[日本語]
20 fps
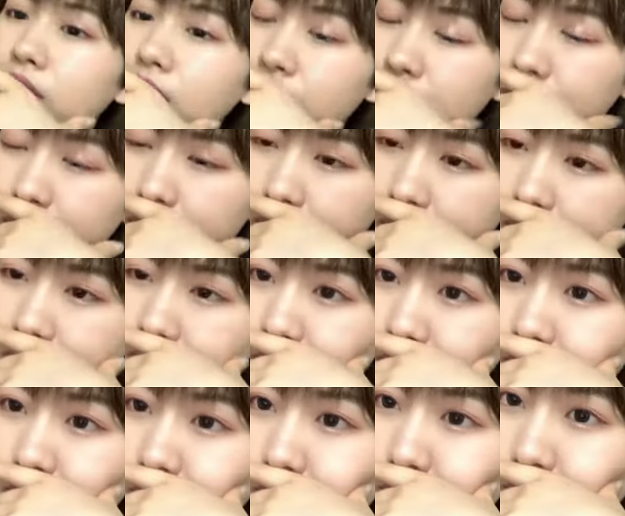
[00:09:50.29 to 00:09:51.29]
と
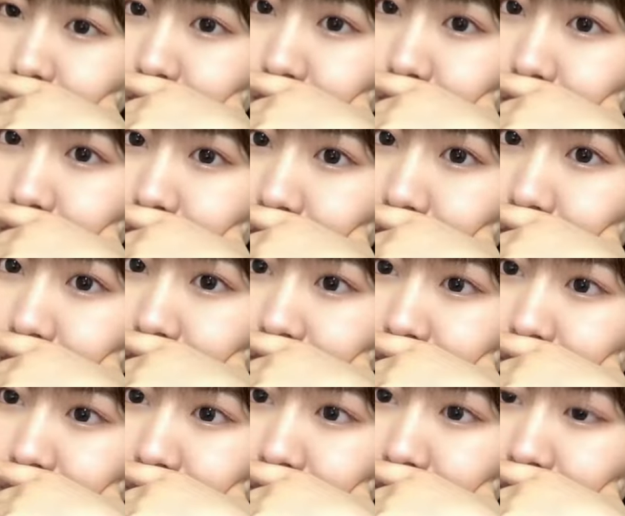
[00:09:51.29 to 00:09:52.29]
思ったり
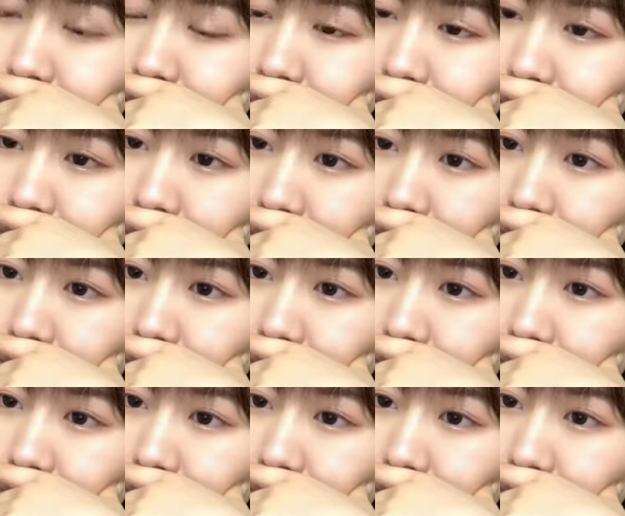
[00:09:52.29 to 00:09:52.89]
しました。